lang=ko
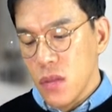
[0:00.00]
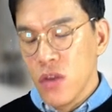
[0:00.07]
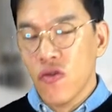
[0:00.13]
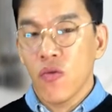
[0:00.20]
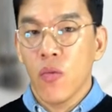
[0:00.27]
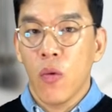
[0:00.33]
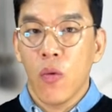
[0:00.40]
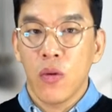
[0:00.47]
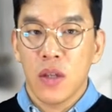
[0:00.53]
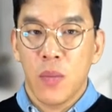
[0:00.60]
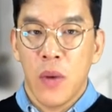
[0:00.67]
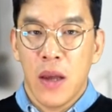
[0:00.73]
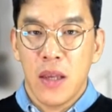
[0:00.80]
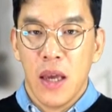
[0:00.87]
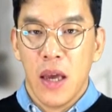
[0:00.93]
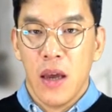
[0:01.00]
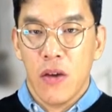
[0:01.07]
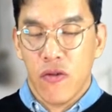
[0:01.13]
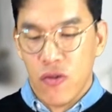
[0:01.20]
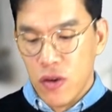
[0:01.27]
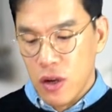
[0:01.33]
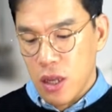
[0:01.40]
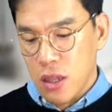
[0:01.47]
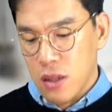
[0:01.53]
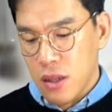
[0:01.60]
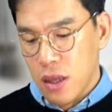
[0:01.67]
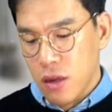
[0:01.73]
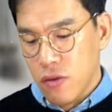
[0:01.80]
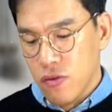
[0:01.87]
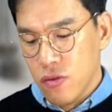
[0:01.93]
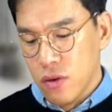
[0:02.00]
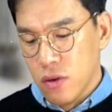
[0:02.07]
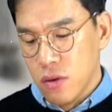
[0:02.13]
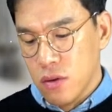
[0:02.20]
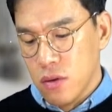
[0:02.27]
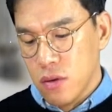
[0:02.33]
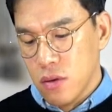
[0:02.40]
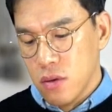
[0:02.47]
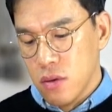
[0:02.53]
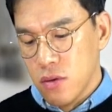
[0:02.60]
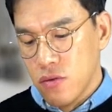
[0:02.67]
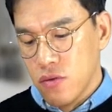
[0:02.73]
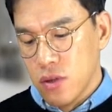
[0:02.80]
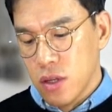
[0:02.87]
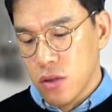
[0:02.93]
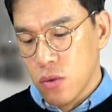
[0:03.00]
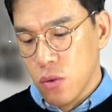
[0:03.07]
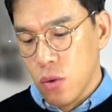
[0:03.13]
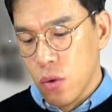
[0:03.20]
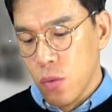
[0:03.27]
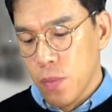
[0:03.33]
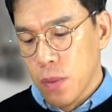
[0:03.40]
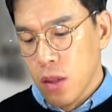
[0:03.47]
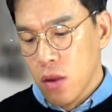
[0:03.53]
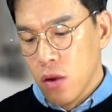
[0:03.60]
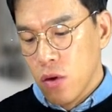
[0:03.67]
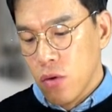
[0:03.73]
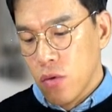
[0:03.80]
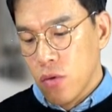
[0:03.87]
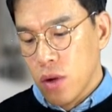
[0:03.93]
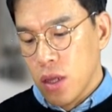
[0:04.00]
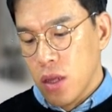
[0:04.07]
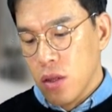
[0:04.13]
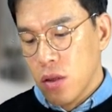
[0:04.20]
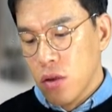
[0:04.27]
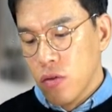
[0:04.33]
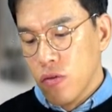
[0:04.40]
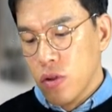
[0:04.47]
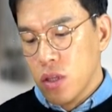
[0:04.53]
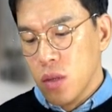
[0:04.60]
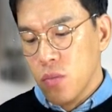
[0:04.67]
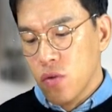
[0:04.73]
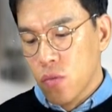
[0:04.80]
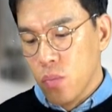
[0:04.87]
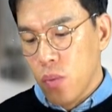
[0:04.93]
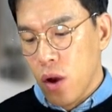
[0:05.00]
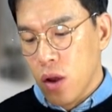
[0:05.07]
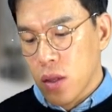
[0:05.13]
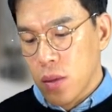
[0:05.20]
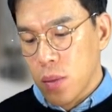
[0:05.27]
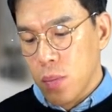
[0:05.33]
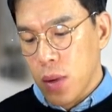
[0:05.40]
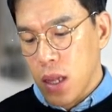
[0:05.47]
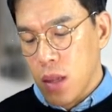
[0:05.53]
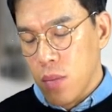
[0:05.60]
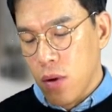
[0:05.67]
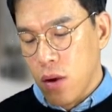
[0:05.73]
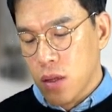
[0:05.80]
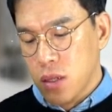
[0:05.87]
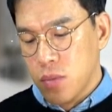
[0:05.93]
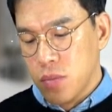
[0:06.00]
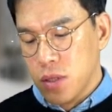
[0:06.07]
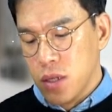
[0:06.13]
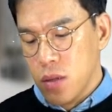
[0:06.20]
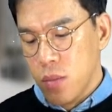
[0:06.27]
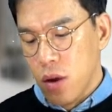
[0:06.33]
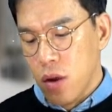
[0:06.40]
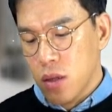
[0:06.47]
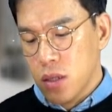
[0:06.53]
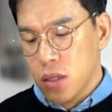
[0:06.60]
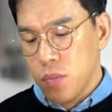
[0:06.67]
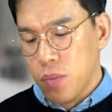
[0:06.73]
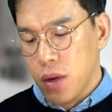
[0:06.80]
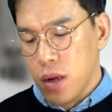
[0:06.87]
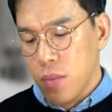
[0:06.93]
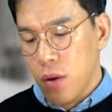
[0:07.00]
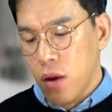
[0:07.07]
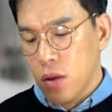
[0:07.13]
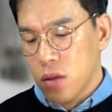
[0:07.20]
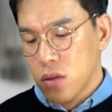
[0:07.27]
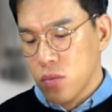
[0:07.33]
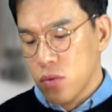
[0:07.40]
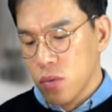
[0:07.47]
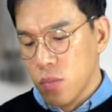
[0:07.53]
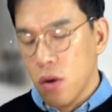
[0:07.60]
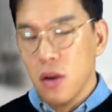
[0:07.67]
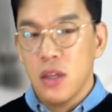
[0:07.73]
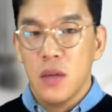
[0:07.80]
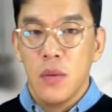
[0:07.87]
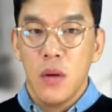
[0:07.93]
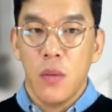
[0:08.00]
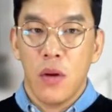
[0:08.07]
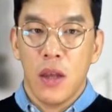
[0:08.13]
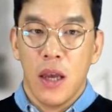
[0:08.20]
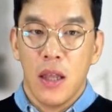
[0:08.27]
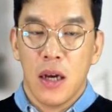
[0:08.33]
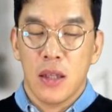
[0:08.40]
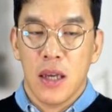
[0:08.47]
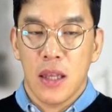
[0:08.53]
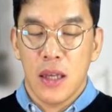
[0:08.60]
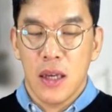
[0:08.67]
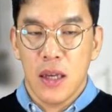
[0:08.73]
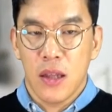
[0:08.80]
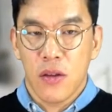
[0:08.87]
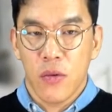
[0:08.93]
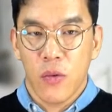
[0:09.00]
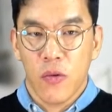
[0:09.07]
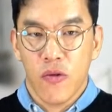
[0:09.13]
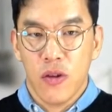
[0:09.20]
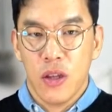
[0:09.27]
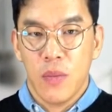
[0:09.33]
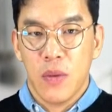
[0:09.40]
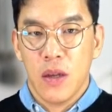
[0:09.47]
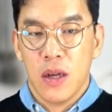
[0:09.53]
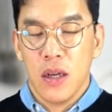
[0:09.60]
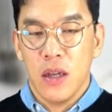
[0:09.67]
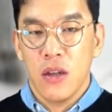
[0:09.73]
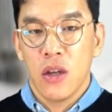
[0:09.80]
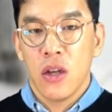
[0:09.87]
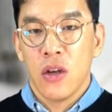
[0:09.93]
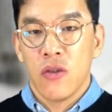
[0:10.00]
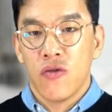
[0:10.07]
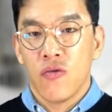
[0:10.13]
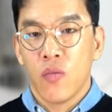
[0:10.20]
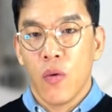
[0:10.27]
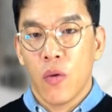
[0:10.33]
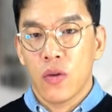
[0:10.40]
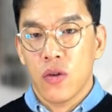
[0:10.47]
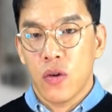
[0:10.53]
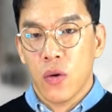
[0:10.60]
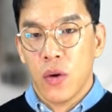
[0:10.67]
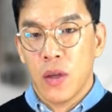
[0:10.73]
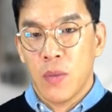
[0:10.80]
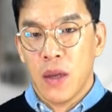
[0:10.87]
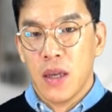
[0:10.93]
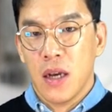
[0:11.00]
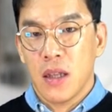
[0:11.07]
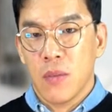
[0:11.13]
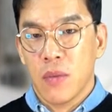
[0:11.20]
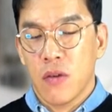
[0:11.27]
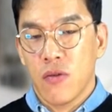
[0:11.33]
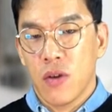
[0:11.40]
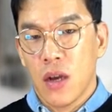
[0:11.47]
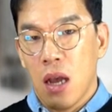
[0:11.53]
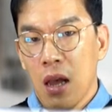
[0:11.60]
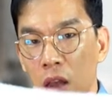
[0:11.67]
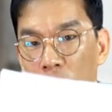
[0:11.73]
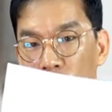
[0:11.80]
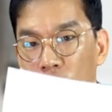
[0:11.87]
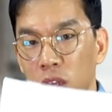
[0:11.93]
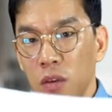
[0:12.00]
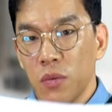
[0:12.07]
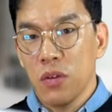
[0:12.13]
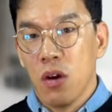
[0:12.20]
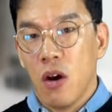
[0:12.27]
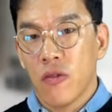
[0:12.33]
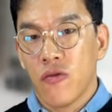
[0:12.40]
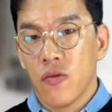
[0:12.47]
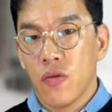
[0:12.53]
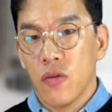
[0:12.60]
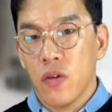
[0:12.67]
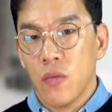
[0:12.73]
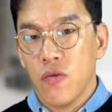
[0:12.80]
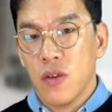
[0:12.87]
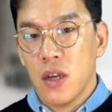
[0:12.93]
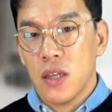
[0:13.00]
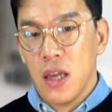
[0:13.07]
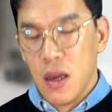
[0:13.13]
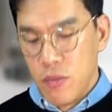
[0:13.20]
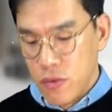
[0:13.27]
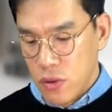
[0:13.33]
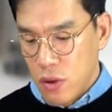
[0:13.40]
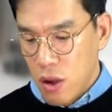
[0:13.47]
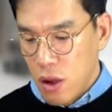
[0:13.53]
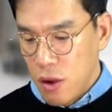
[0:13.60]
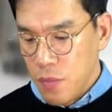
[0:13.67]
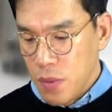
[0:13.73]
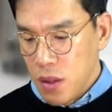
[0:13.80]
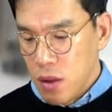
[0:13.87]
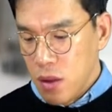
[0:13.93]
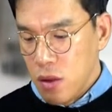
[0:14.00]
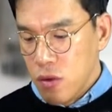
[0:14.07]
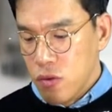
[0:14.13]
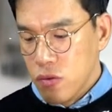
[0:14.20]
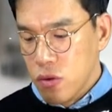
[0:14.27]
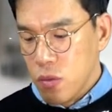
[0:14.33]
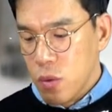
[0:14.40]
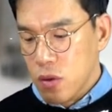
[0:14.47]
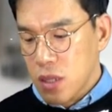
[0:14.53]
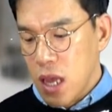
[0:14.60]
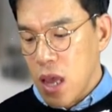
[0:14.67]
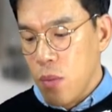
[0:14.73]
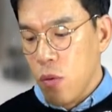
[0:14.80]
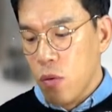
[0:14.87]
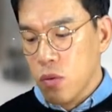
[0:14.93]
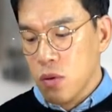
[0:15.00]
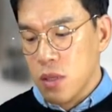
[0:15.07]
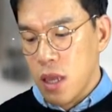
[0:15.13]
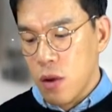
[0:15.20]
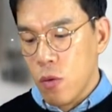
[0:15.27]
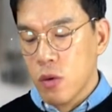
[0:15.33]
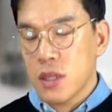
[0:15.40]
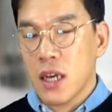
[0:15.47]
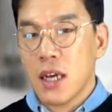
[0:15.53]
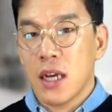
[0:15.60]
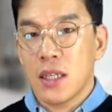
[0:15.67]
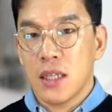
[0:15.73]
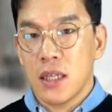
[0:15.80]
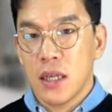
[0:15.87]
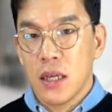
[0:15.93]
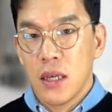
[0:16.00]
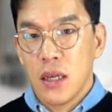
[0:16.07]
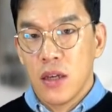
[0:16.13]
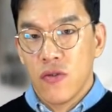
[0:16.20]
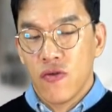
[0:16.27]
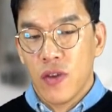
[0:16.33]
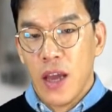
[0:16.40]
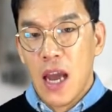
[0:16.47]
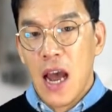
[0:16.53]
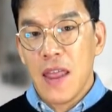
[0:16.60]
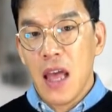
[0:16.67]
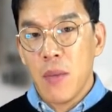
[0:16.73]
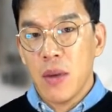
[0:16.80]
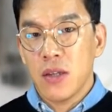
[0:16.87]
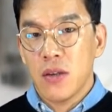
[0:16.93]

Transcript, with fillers: 중복공제 배제 규정이 있는데 그중 그 중에서도 우리 꿀팁 6번, 8번, 17번, 18번, 16번, 11번에 해당되는 이 꿀팁들은 중복 적용이 배제가 됩니다. 우리가 위에서부터 중소기업 투자 세액부터 중소기업 사회보험료 세액공제까지 중에 하나만